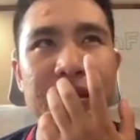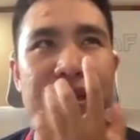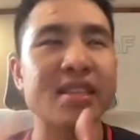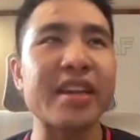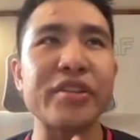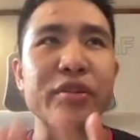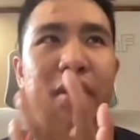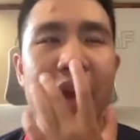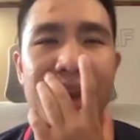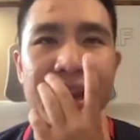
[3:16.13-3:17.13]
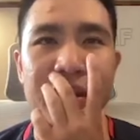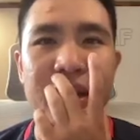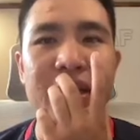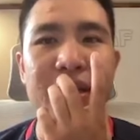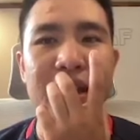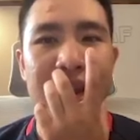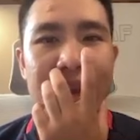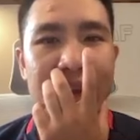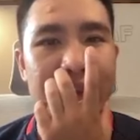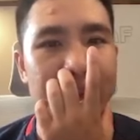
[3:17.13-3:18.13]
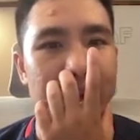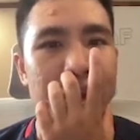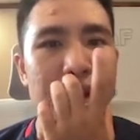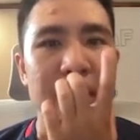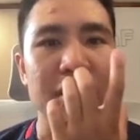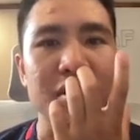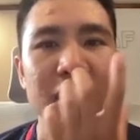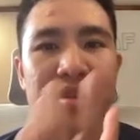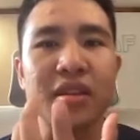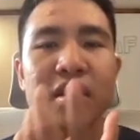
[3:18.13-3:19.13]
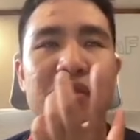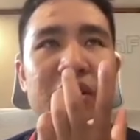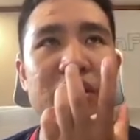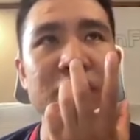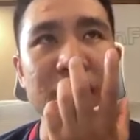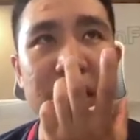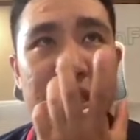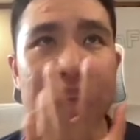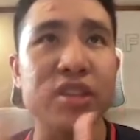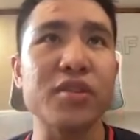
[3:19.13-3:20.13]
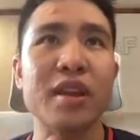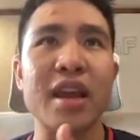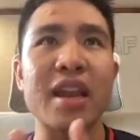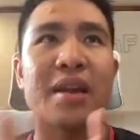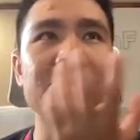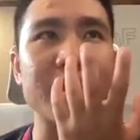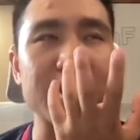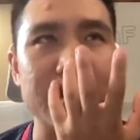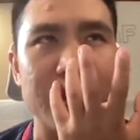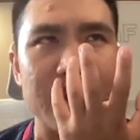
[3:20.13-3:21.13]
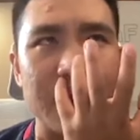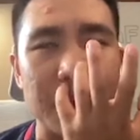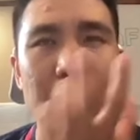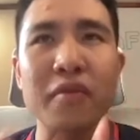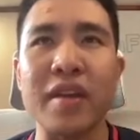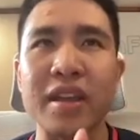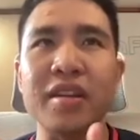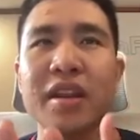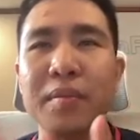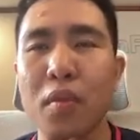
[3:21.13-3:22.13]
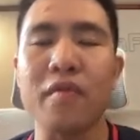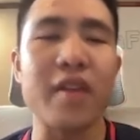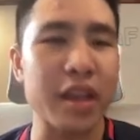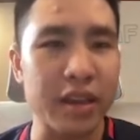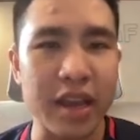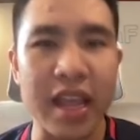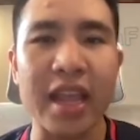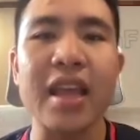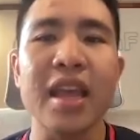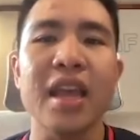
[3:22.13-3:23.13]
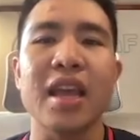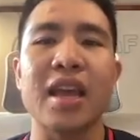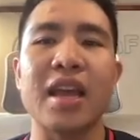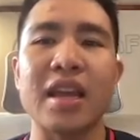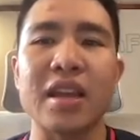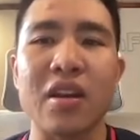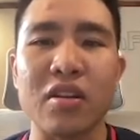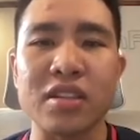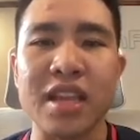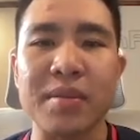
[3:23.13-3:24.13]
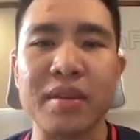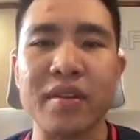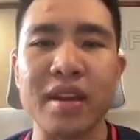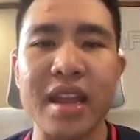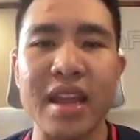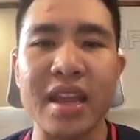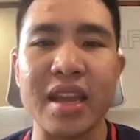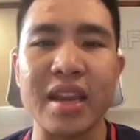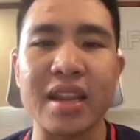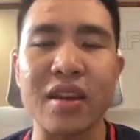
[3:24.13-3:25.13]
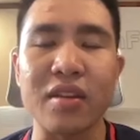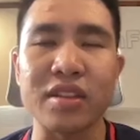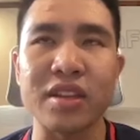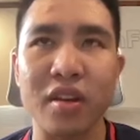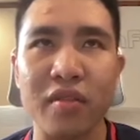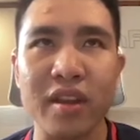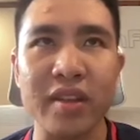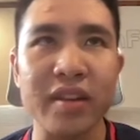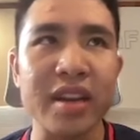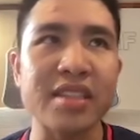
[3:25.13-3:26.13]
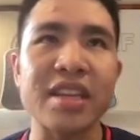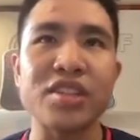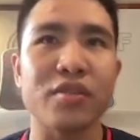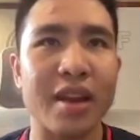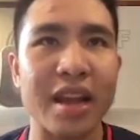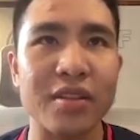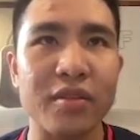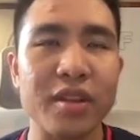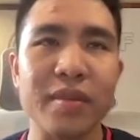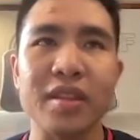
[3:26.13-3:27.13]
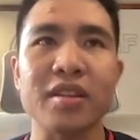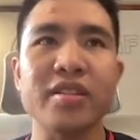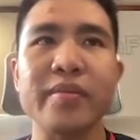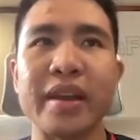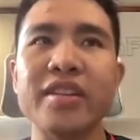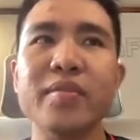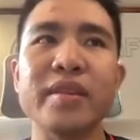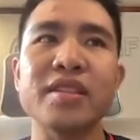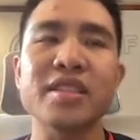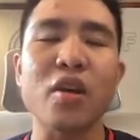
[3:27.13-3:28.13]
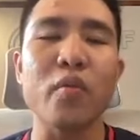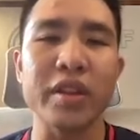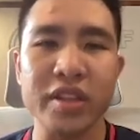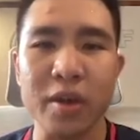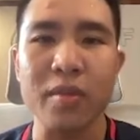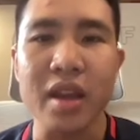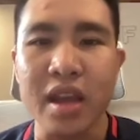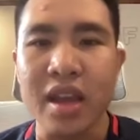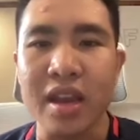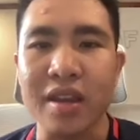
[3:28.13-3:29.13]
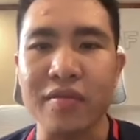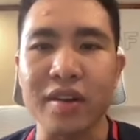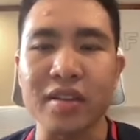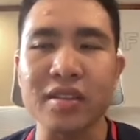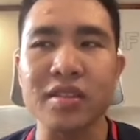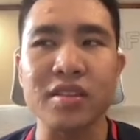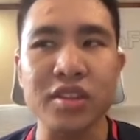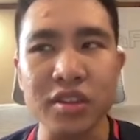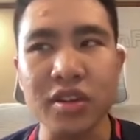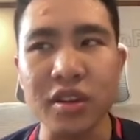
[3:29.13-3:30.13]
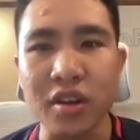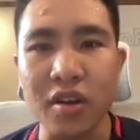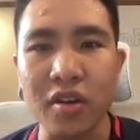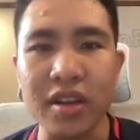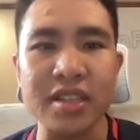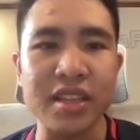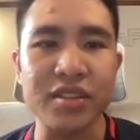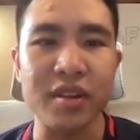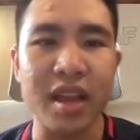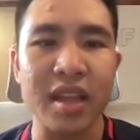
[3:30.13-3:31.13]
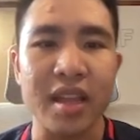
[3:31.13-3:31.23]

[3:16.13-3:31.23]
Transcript: decentralized này nó nó gây ra cái nhiều nó thật sự là vẫn chưa decentralized lắm và có vẻ như là một vài dự án à họ xem cái vấn đề họ chỉ nói về cái vấn đề decentralized thôi nhưng mà thực chất bản chất bên sâu bên trong là vẫn chưa có decentralized